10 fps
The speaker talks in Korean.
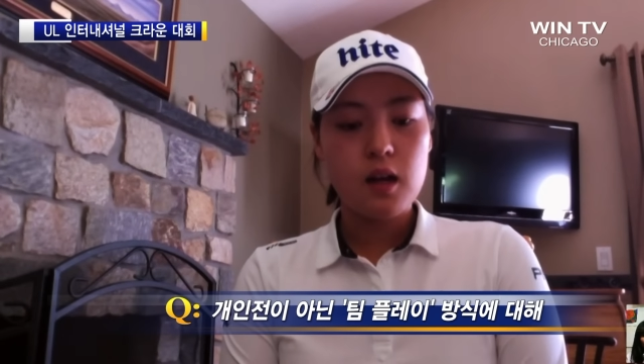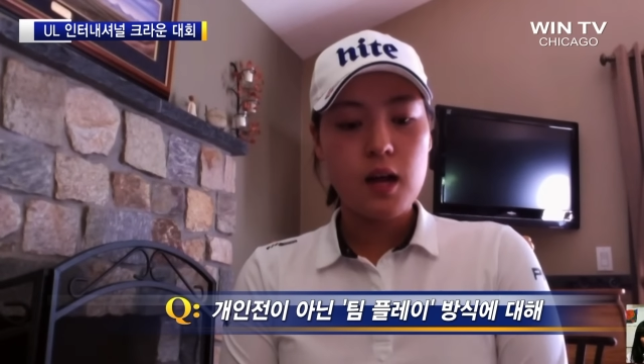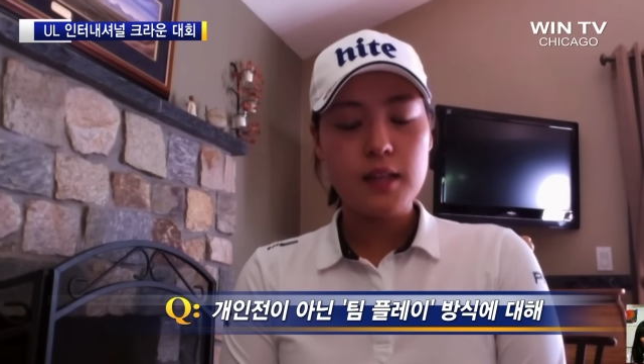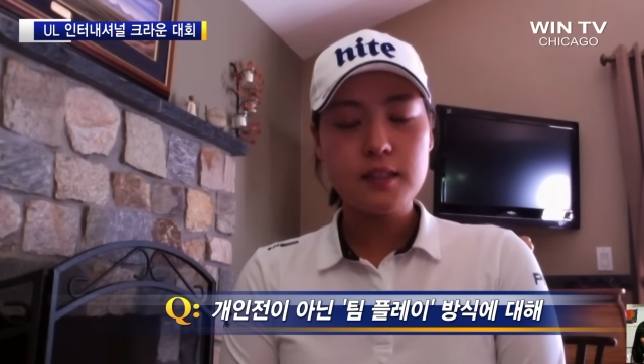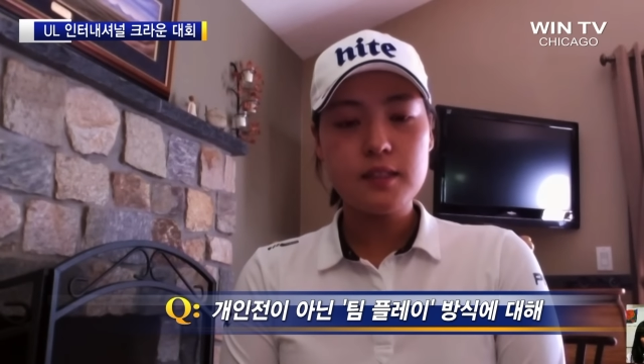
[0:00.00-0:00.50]

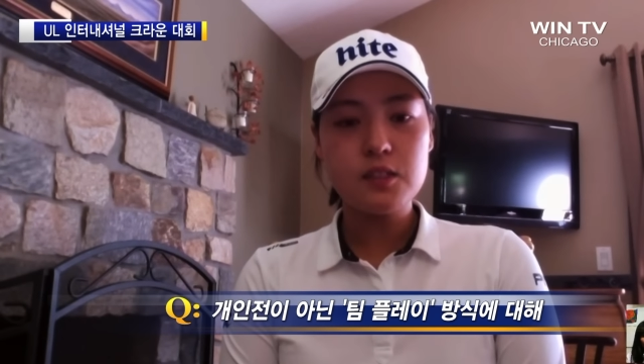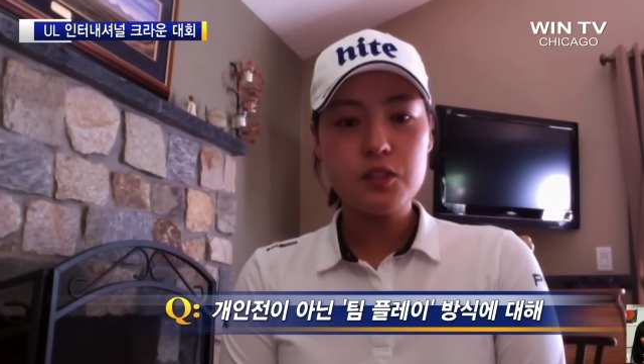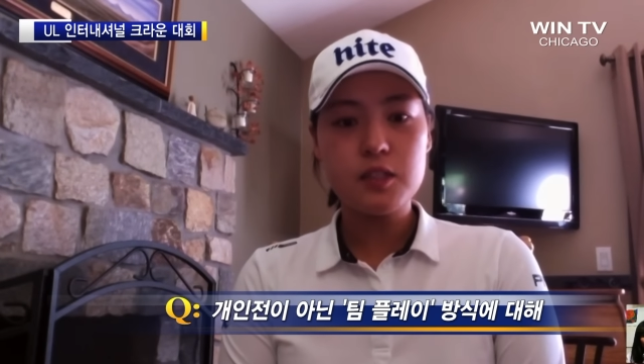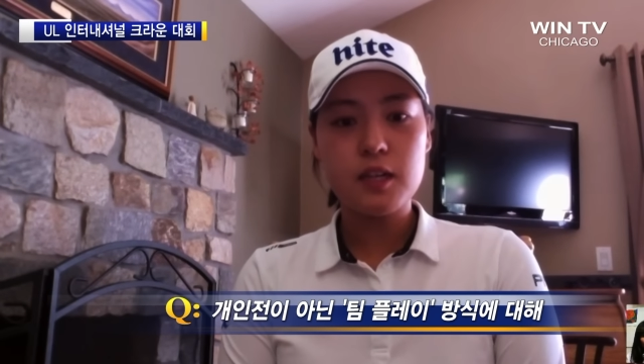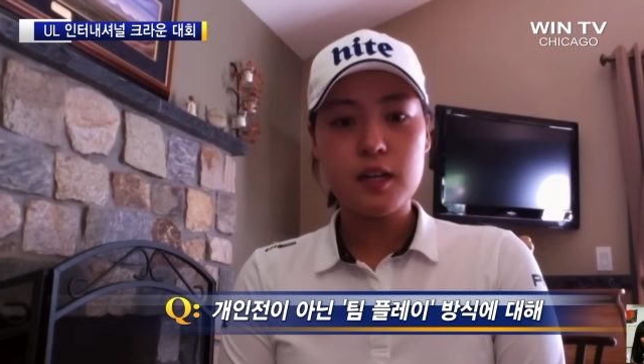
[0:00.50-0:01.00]

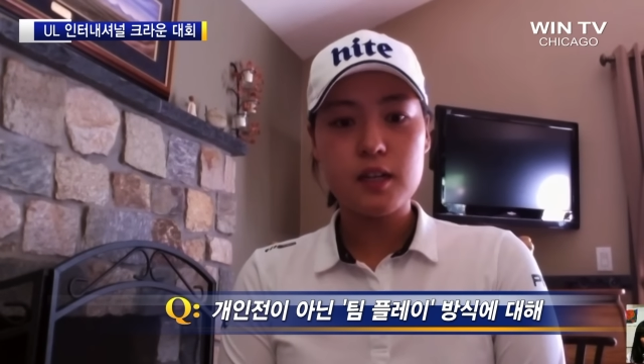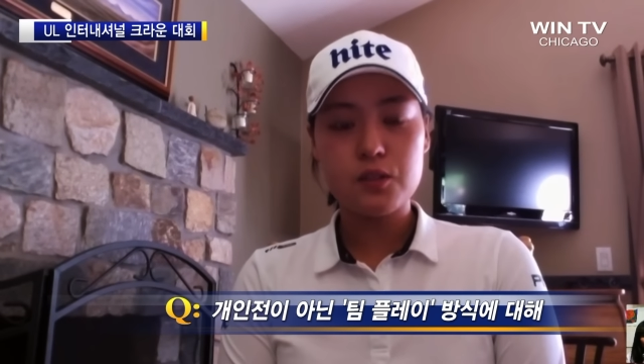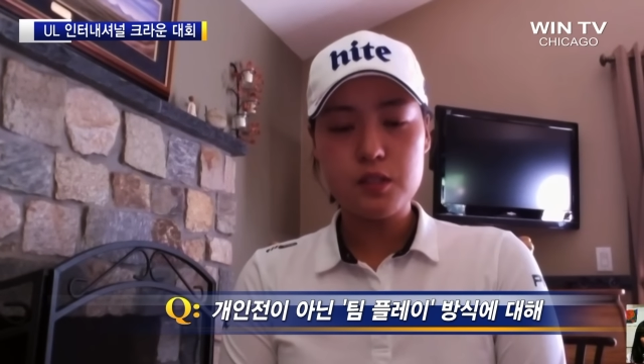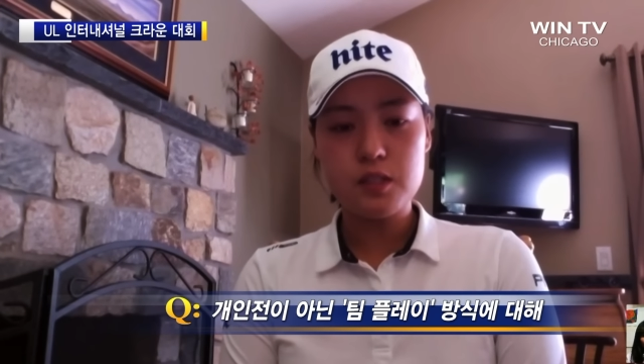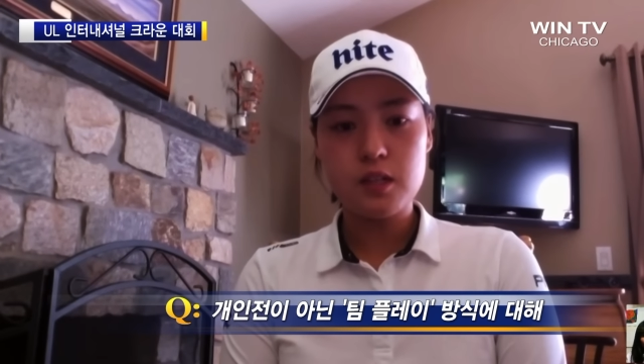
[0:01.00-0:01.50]
한일전이랑
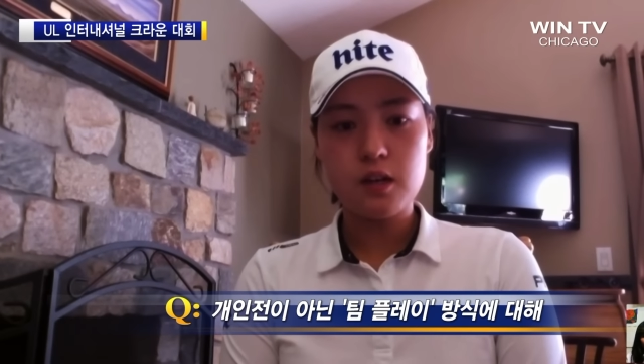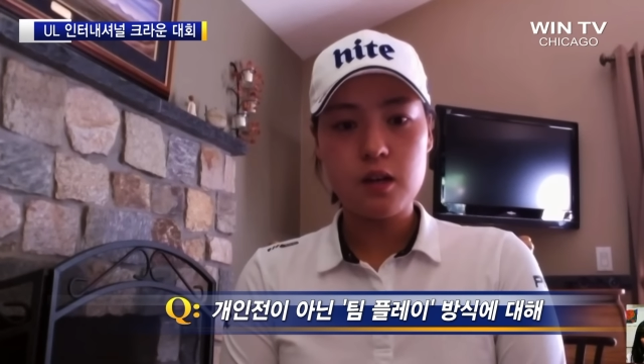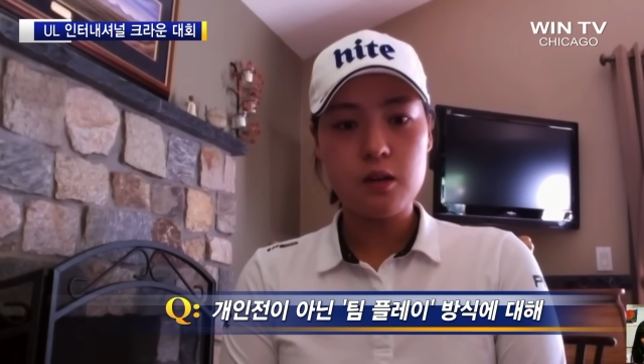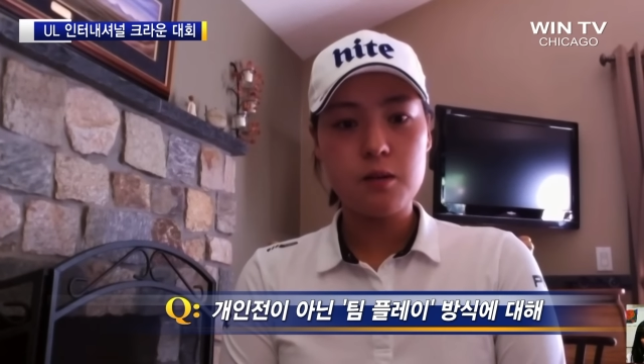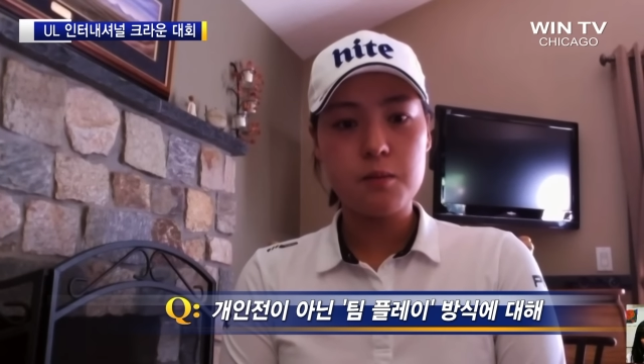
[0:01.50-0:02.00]

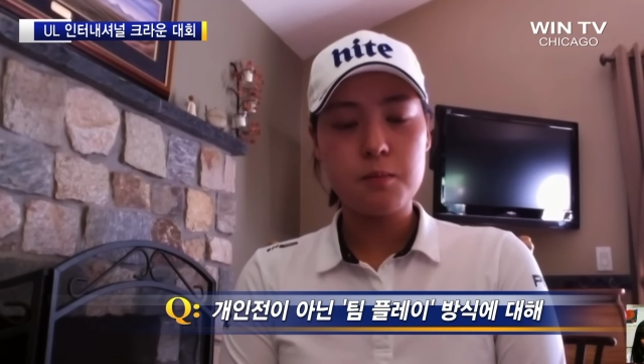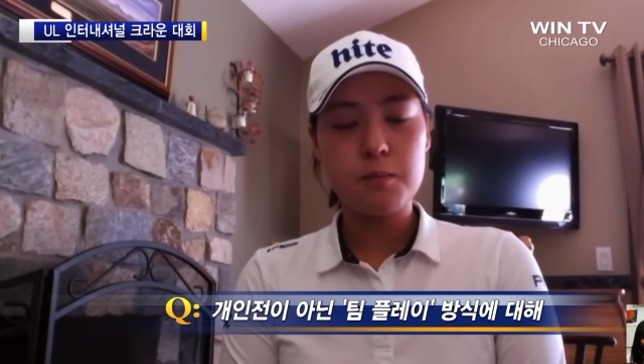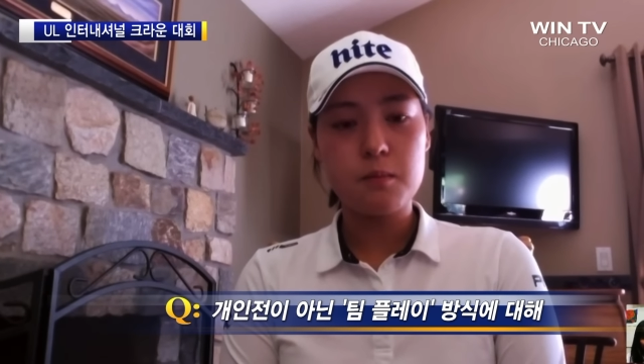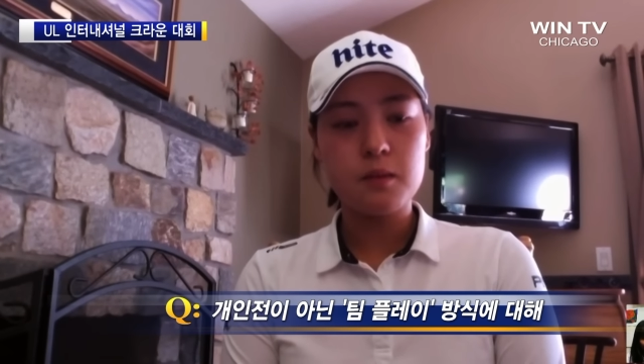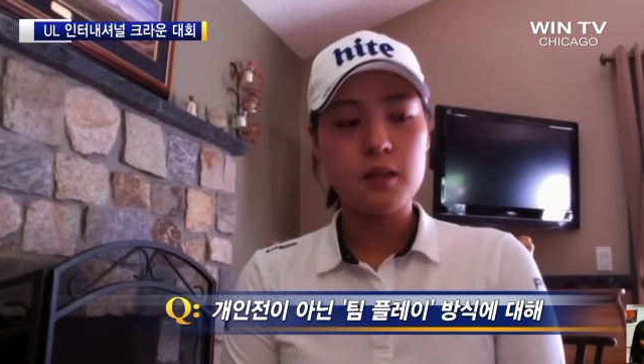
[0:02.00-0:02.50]

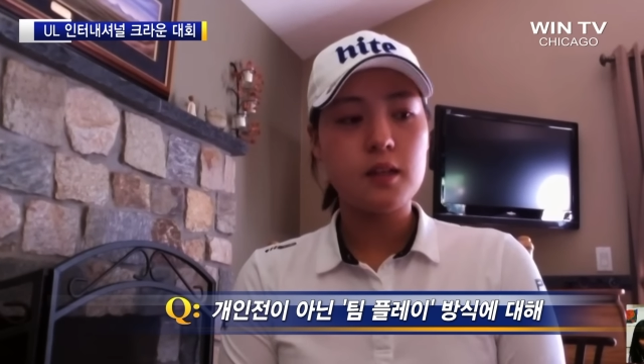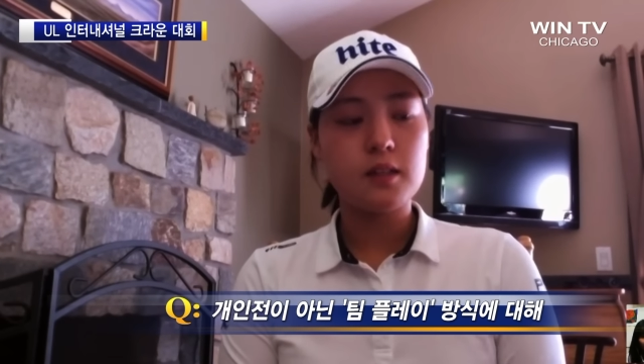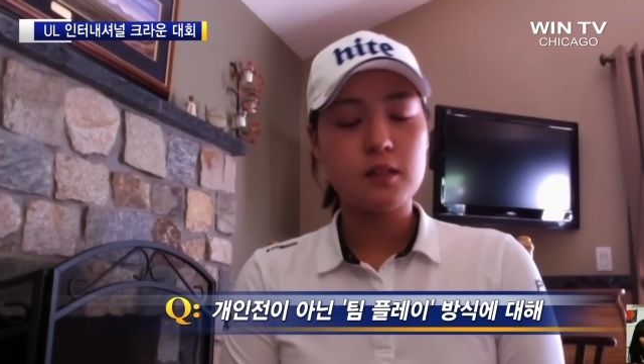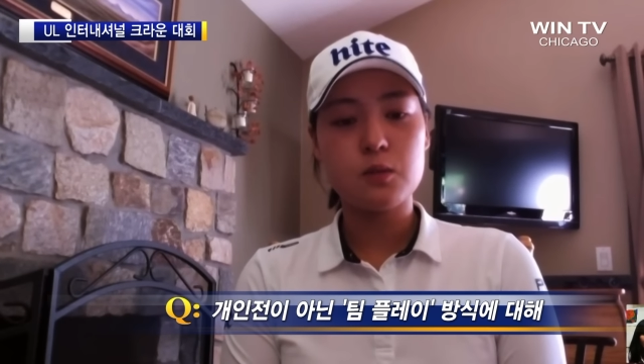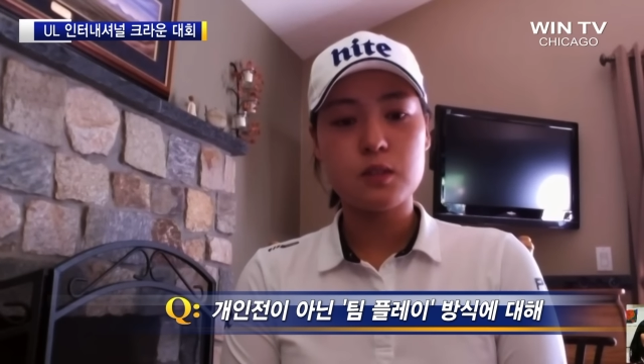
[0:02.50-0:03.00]

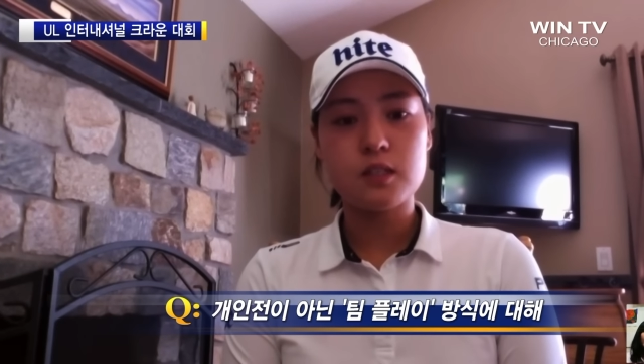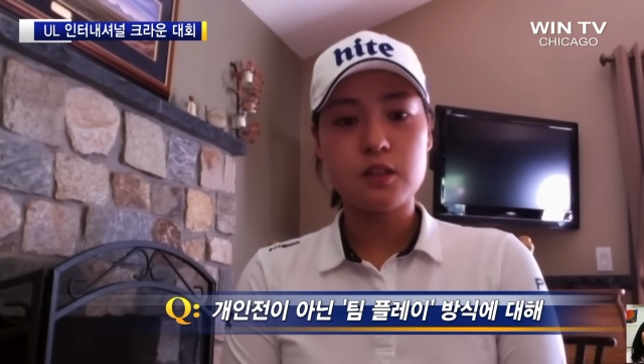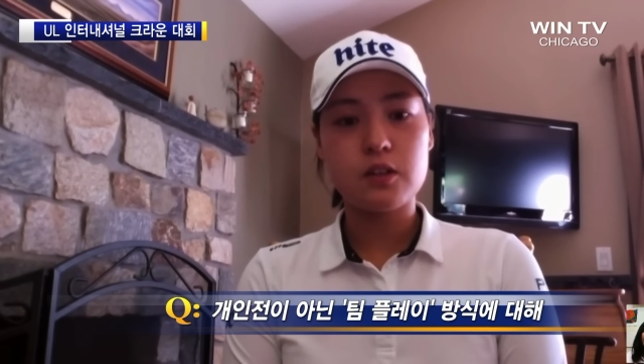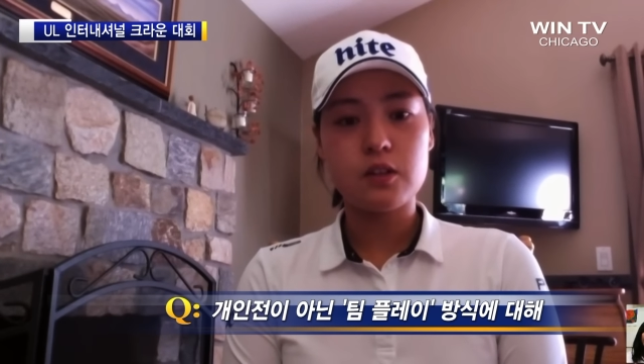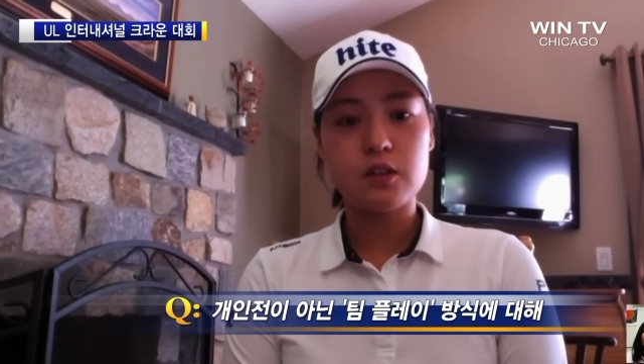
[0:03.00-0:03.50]
퀸즈컵이라는
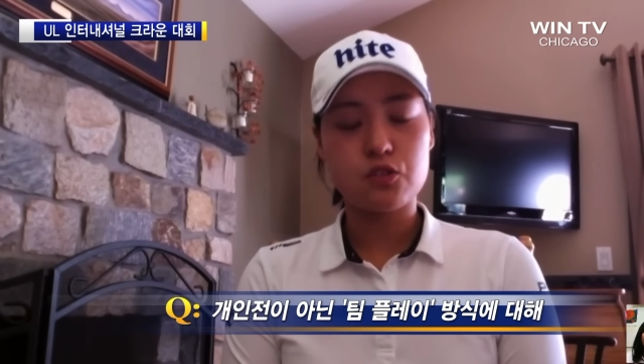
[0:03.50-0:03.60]
곳에서